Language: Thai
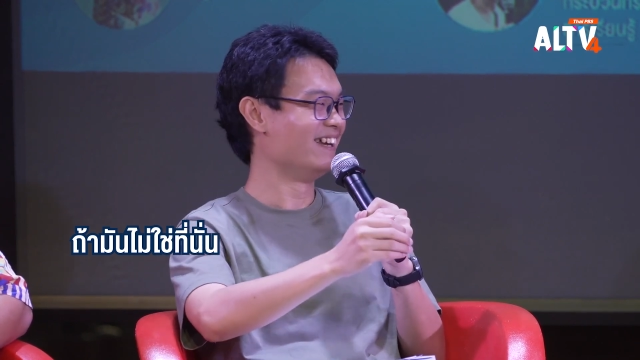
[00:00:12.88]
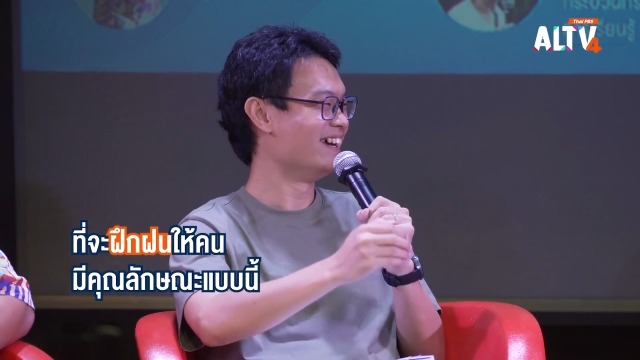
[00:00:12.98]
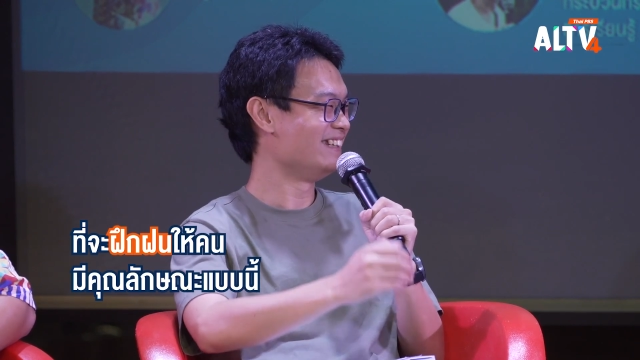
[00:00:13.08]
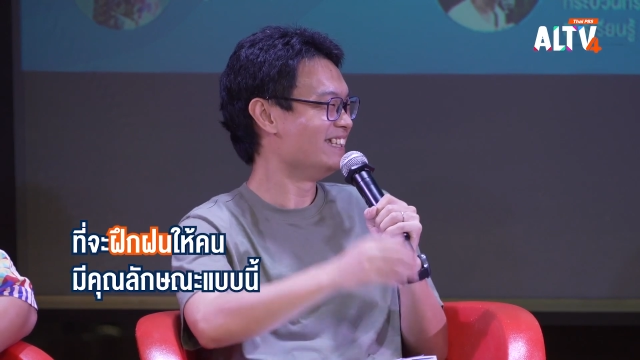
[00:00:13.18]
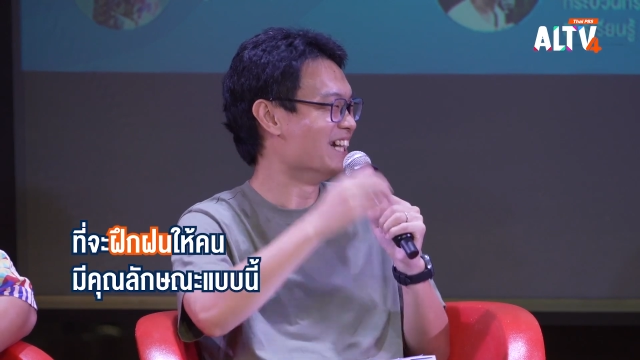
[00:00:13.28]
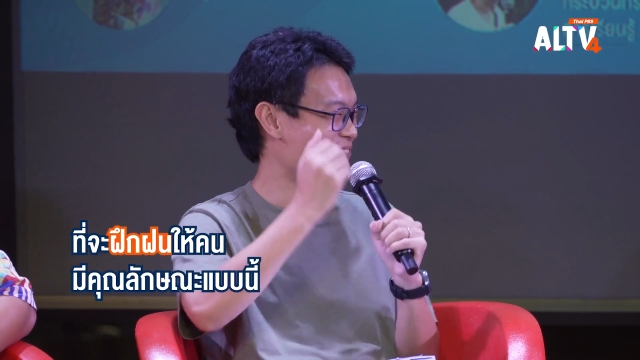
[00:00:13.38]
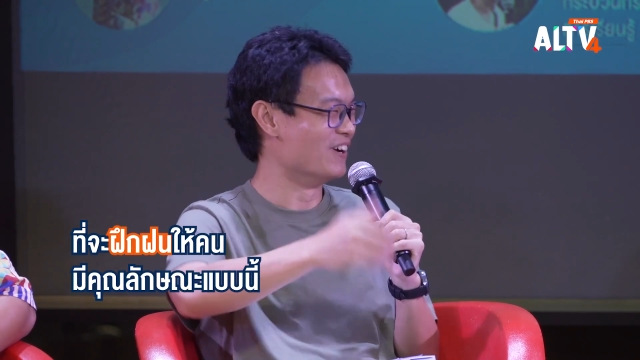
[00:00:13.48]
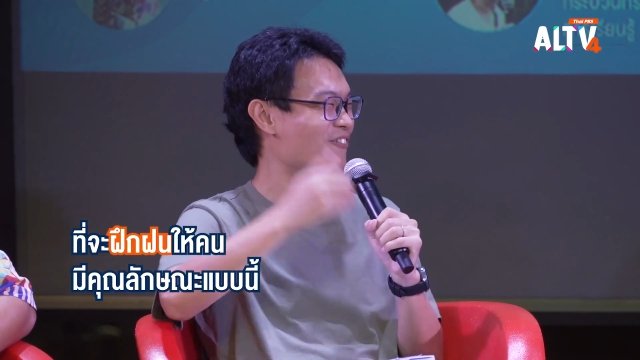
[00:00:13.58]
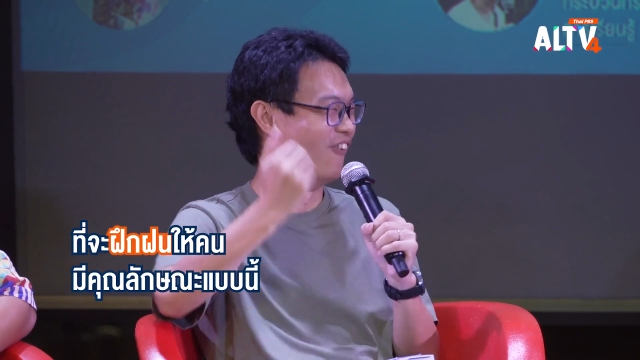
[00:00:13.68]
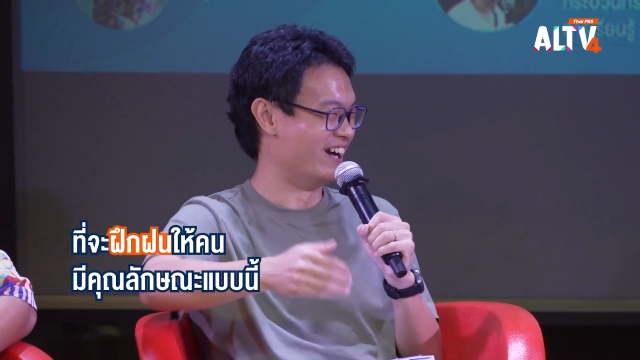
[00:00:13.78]
ที่จะฝึ
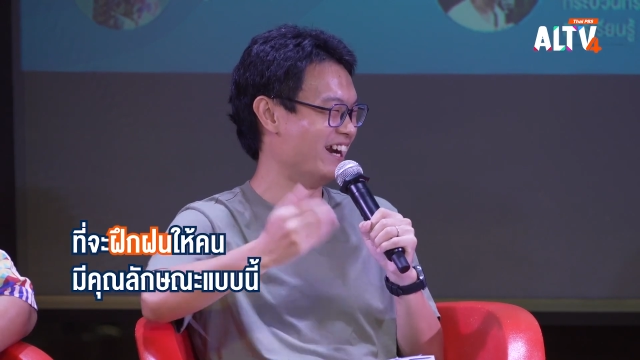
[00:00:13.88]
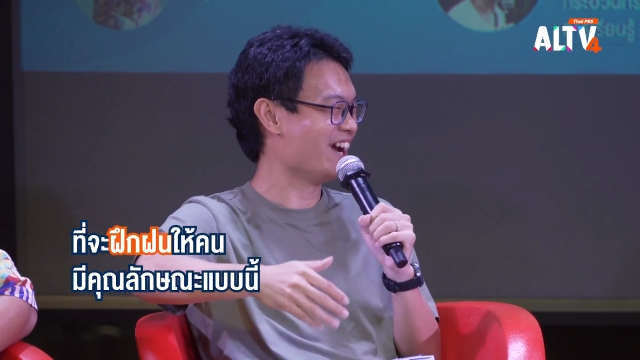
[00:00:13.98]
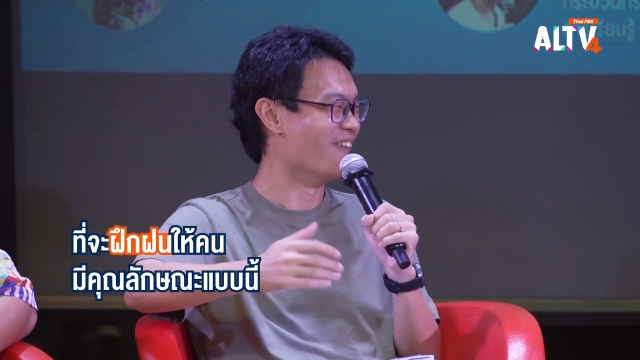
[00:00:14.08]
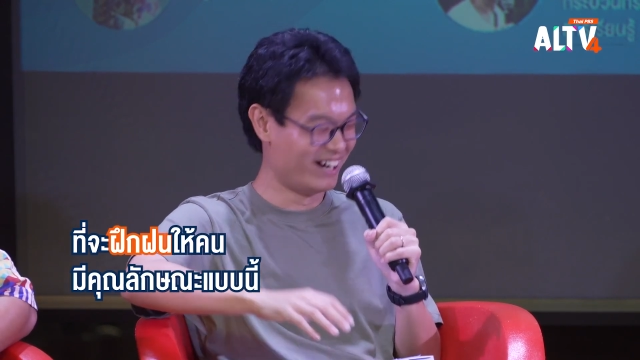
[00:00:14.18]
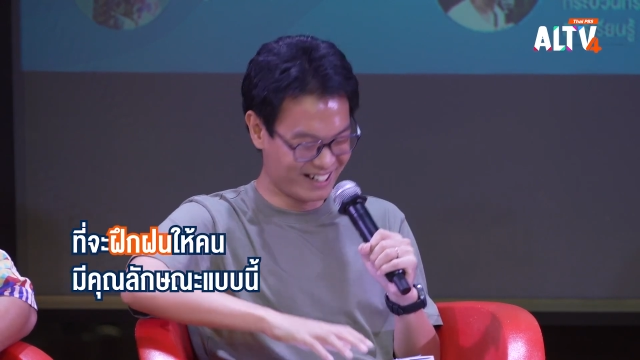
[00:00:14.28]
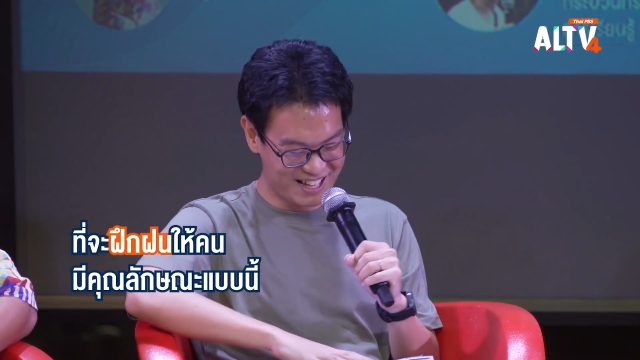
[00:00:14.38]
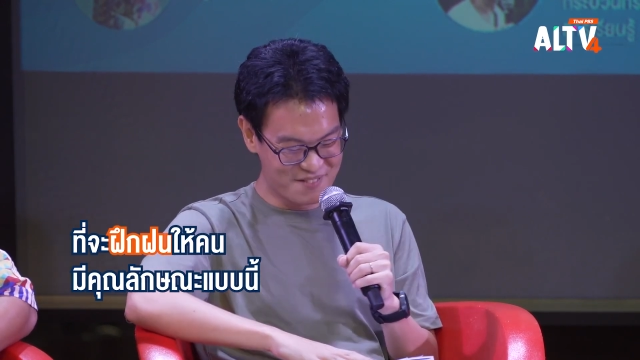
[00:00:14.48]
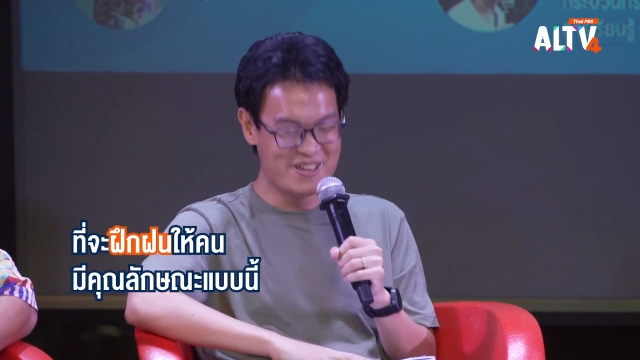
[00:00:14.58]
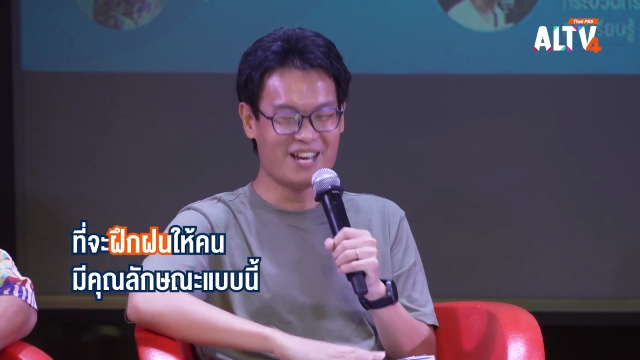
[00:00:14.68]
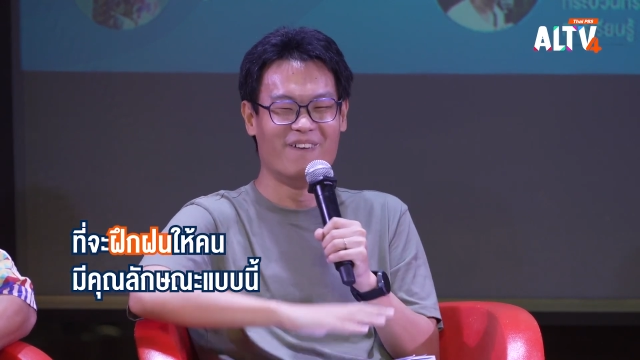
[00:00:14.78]
กฝนให้คน
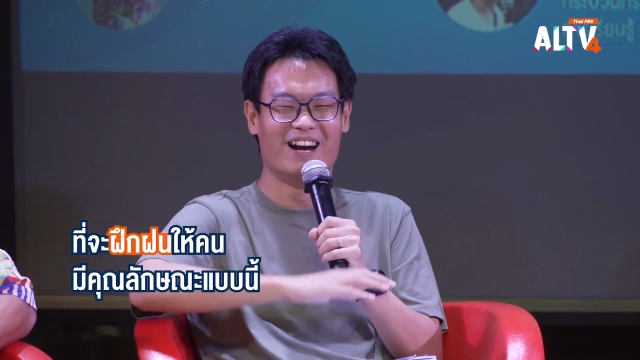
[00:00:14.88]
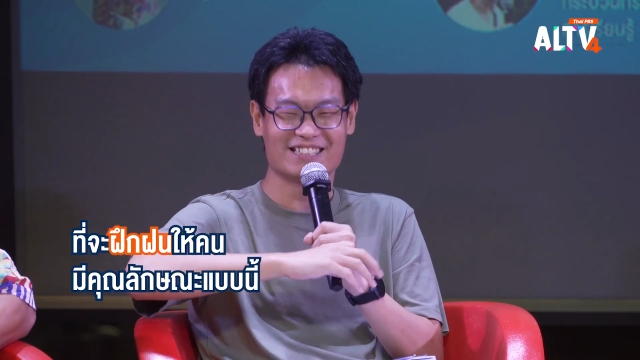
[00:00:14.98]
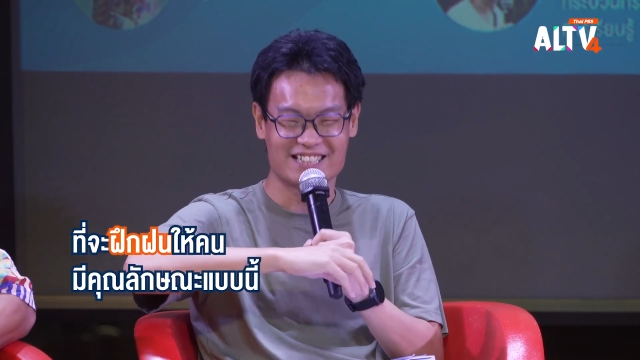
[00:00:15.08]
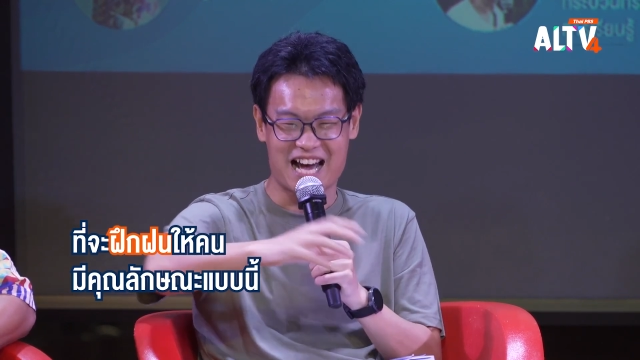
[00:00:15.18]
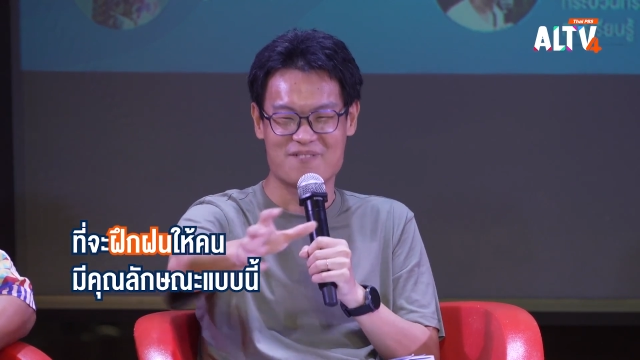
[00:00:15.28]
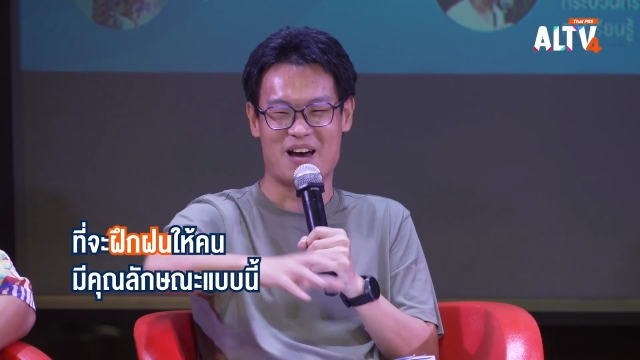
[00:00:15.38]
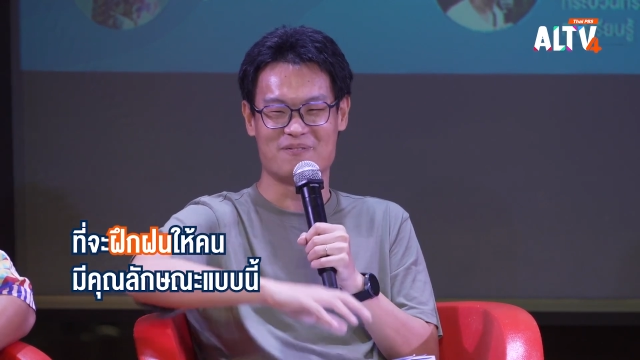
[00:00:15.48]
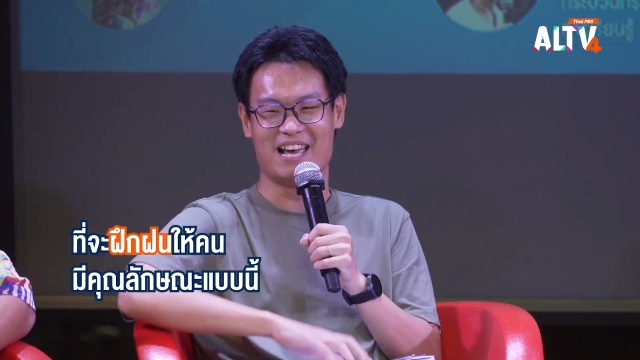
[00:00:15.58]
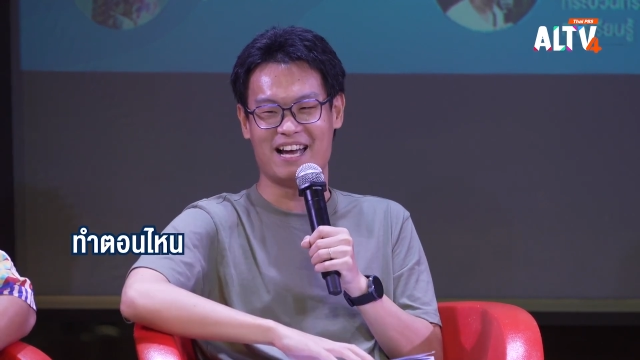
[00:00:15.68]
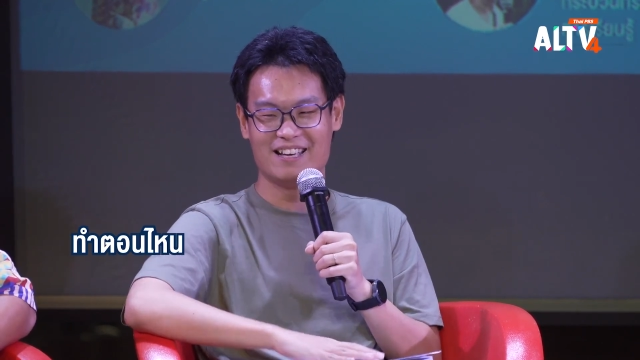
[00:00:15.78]
มีคุณลักษณะแบบ
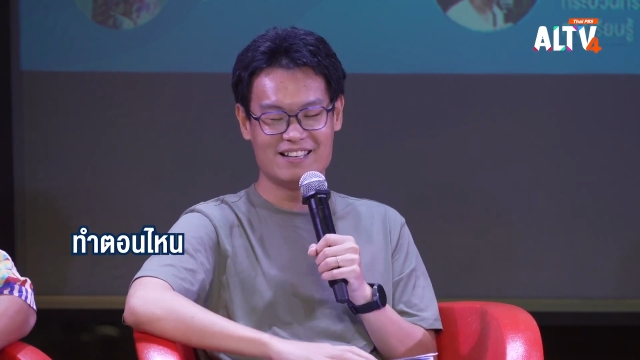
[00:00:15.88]
นี้